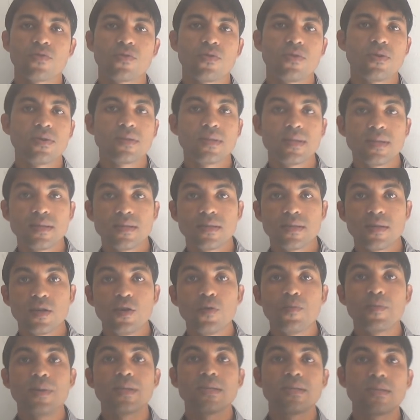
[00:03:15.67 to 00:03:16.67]
contas
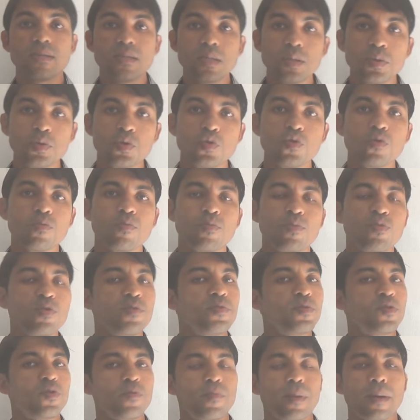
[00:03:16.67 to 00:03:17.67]
eu preciso de um
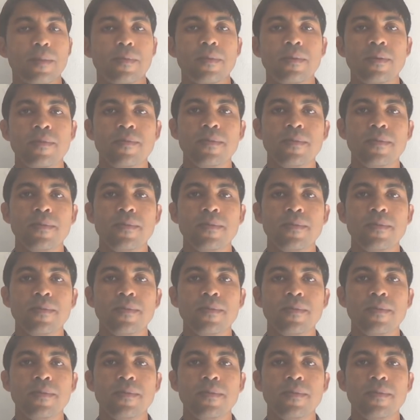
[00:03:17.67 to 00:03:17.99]
púlpito para